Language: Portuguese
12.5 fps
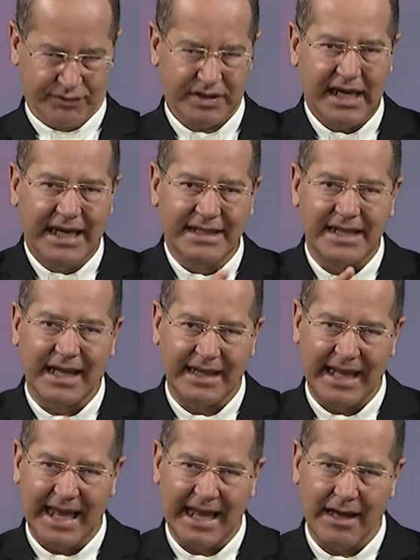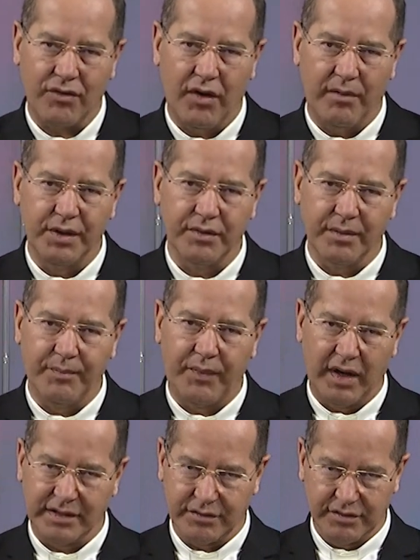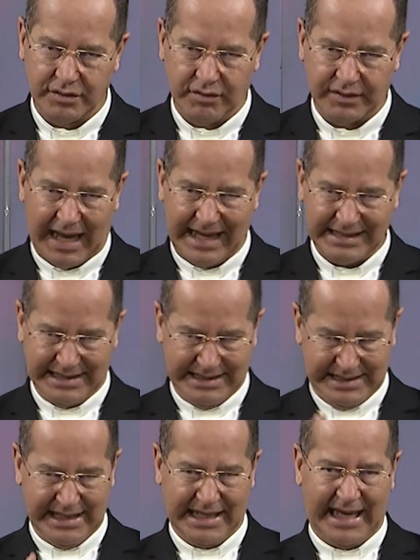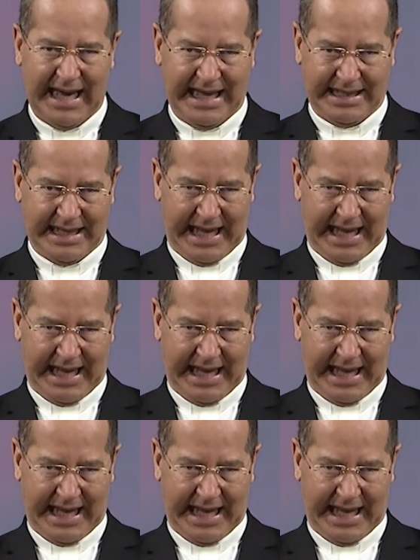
Os reis da terra cobram impostos ou taxas de quem?